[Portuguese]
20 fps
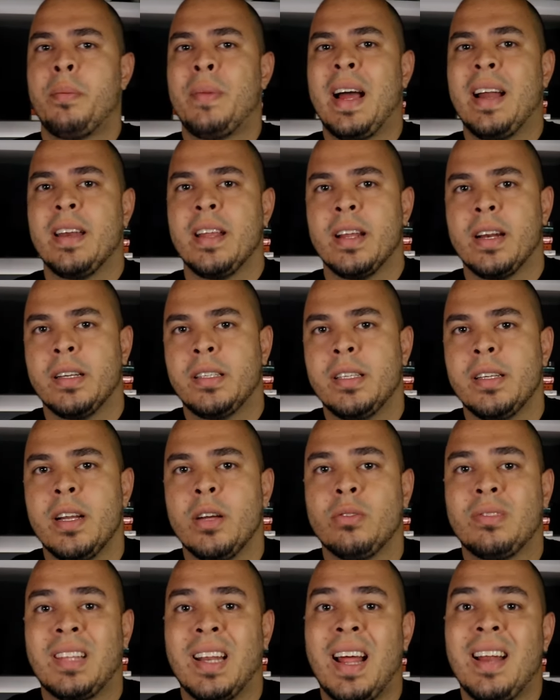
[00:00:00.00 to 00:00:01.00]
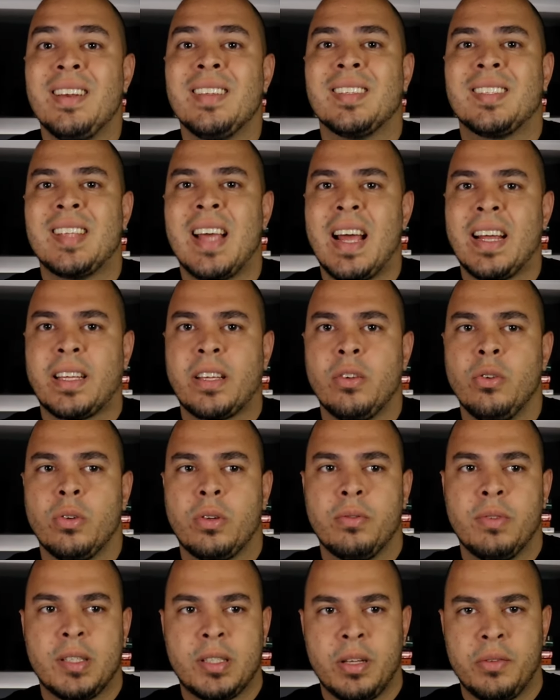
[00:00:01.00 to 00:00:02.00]
maneira de neutralizar aquilo
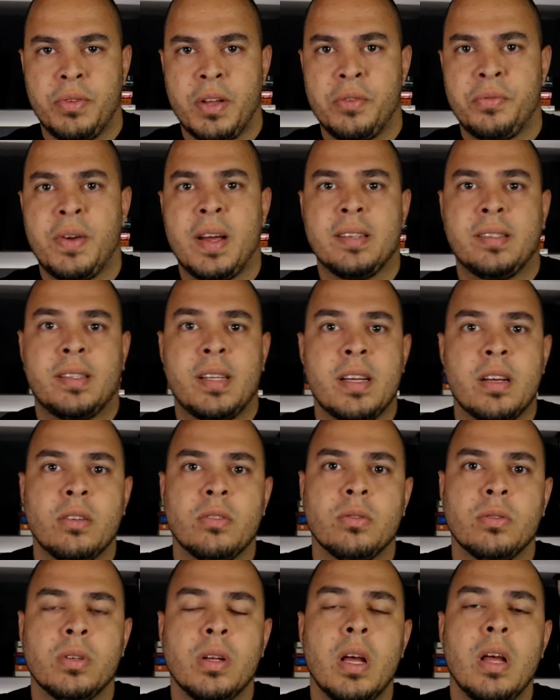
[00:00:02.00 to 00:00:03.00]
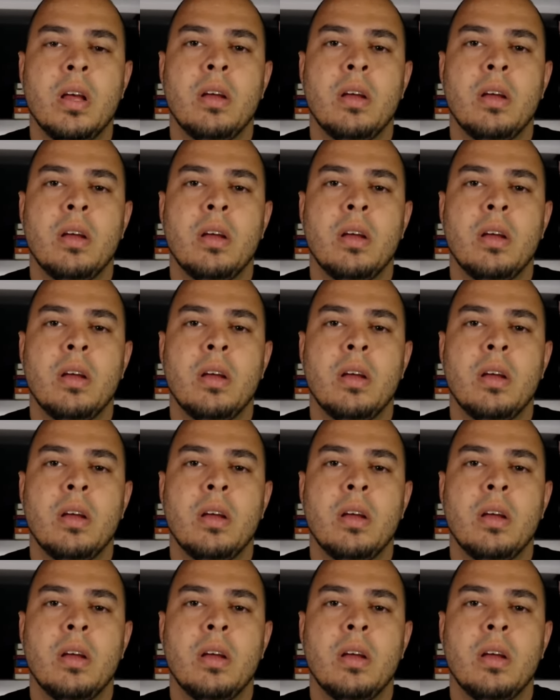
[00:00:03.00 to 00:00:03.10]
que você vem fazendo,